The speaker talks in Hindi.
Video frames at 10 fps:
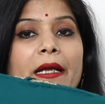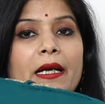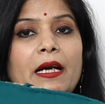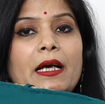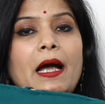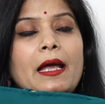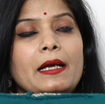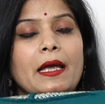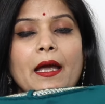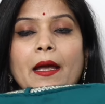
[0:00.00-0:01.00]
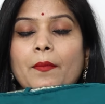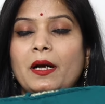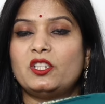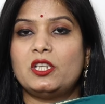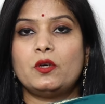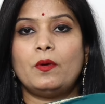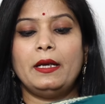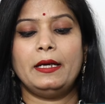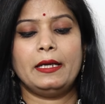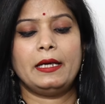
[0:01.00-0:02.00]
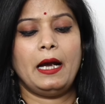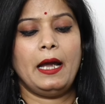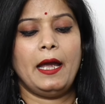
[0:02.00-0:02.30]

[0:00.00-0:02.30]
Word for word: इनर लगाया गया है अच्छी क्वालिटी का